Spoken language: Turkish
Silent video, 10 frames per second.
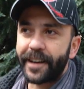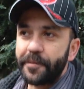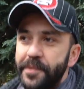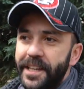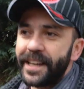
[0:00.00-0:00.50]

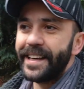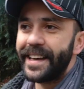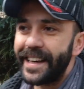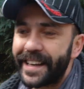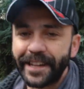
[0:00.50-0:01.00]
fakat bize
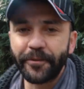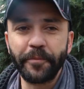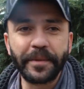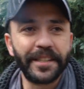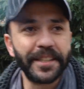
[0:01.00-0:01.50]
e, geri
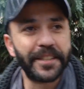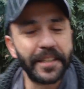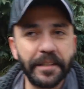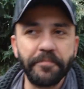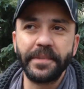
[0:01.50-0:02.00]
dönmesini
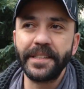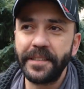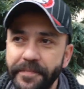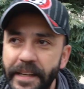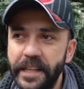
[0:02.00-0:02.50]
istediğim
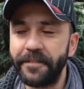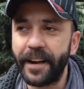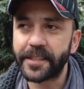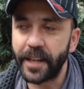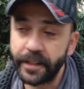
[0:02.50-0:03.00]
bir Merih
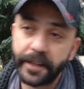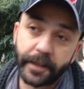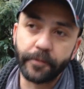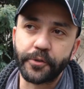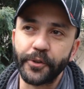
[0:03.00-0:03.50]
var. Sağlığına
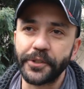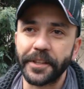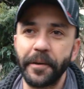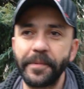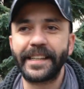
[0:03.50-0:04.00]
kavuşsun
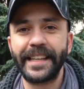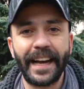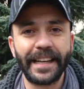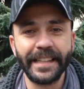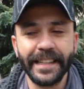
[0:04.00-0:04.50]
önce tabii ki
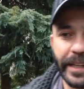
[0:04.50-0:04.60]
yani.